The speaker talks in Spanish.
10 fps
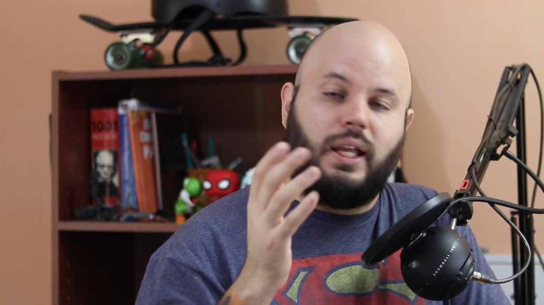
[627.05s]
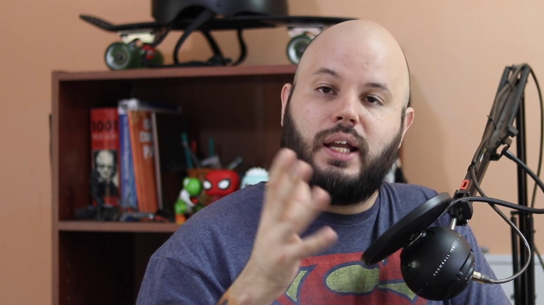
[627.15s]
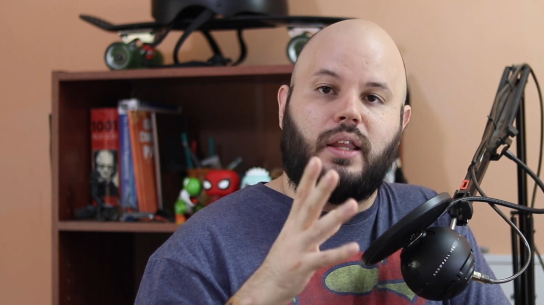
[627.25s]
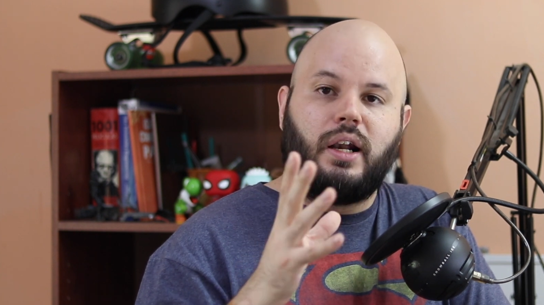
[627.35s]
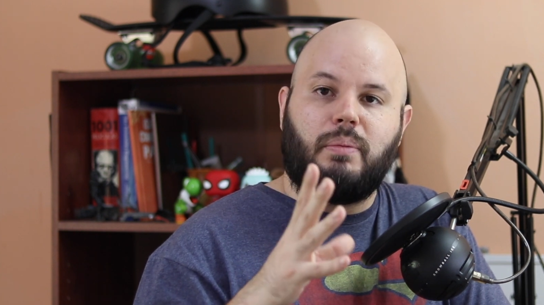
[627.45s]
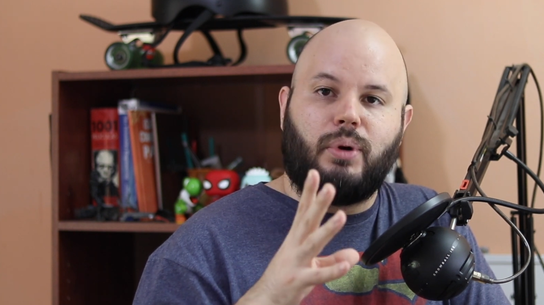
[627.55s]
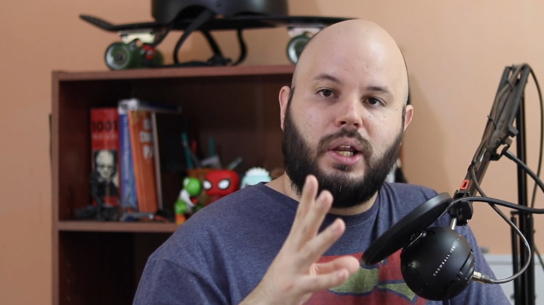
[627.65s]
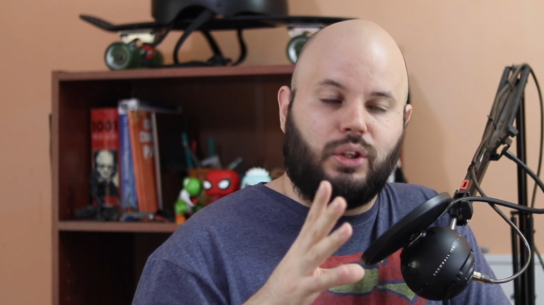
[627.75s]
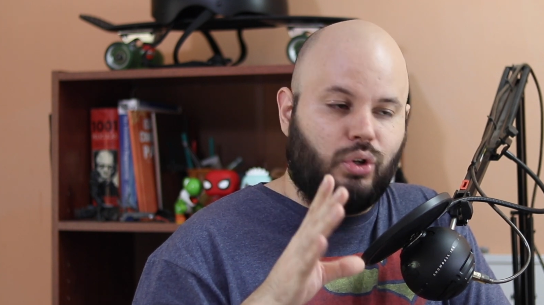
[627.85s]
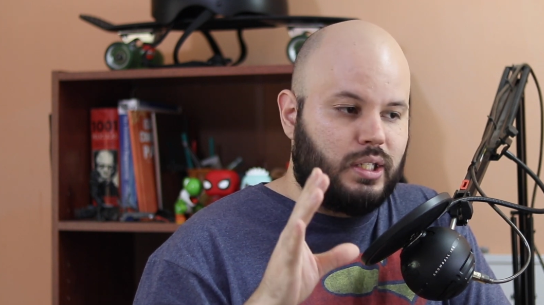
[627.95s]
tenga internet,
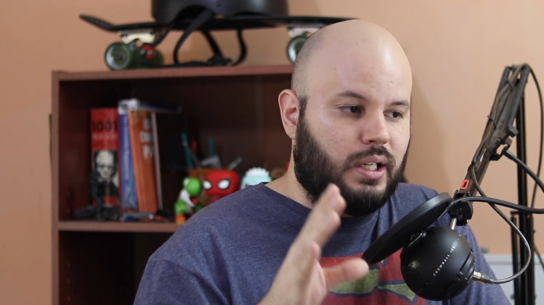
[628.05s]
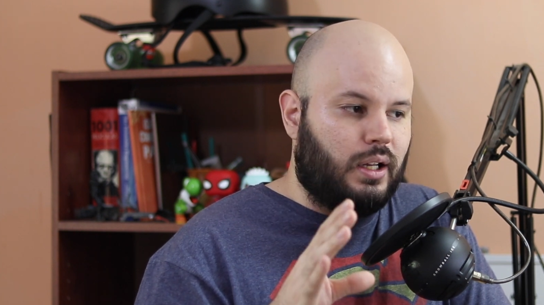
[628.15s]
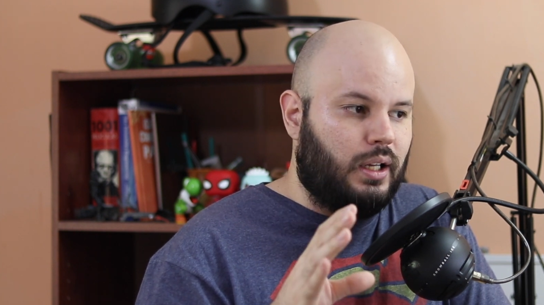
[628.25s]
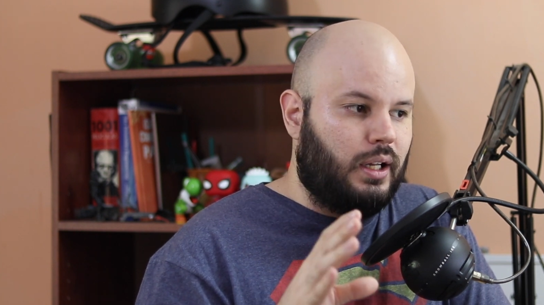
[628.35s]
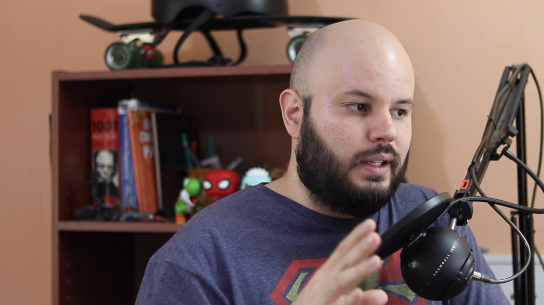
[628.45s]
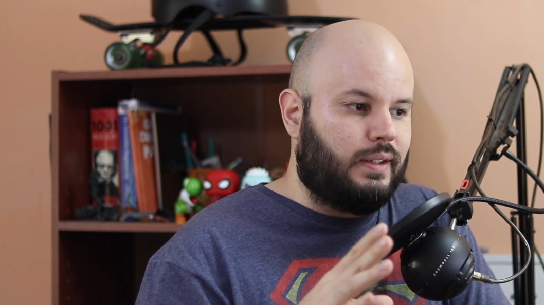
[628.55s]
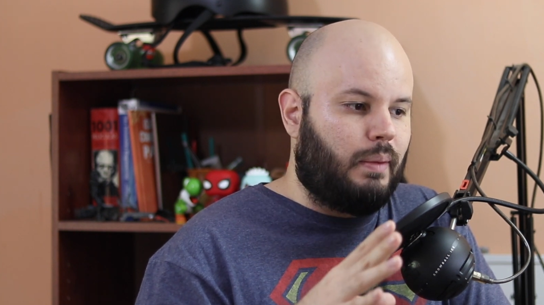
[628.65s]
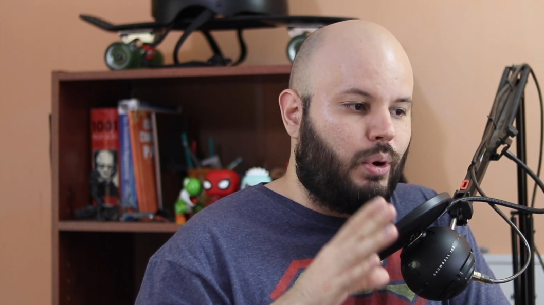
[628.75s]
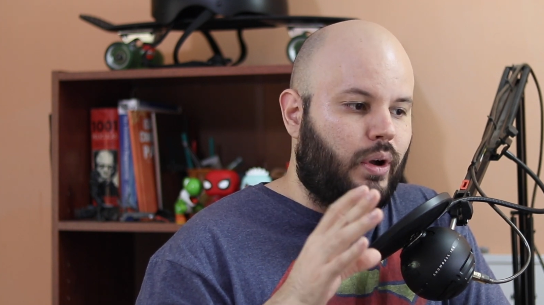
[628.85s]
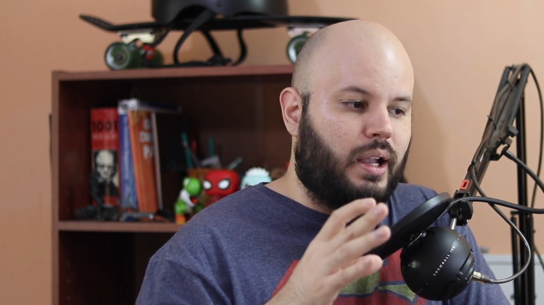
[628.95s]
ponerle todas
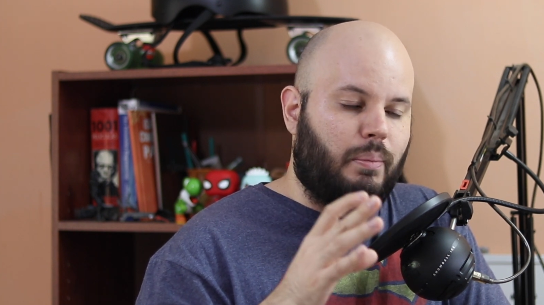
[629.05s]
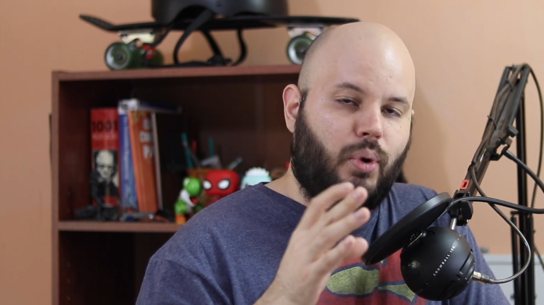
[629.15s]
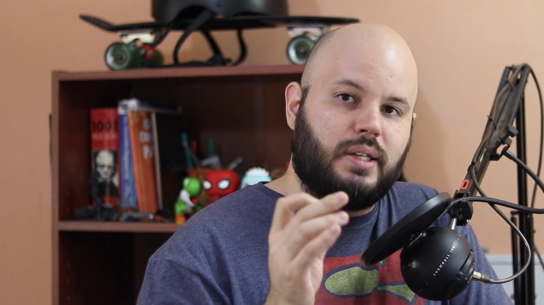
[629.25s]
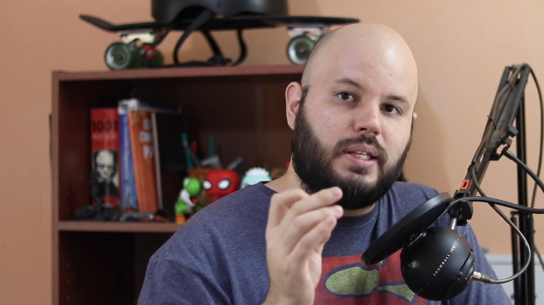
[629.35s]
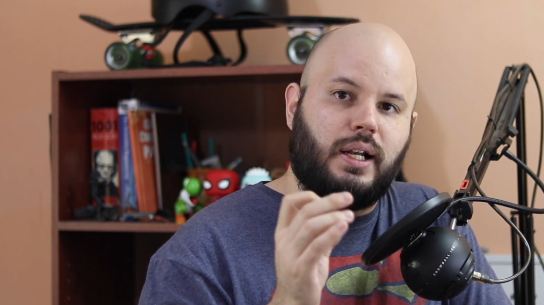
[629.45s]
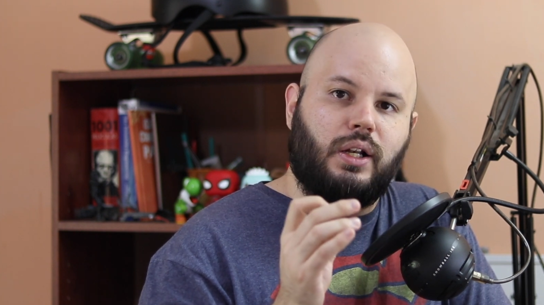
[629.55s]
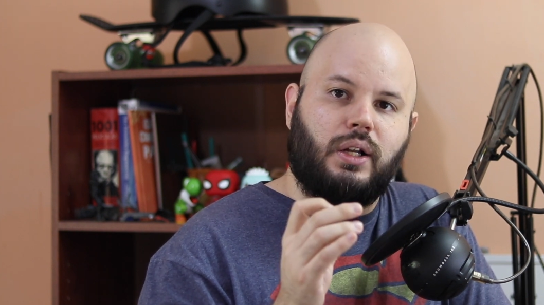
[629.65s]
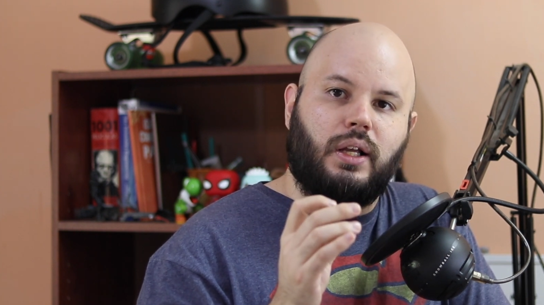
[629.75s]
esas, pruebas que puede hacer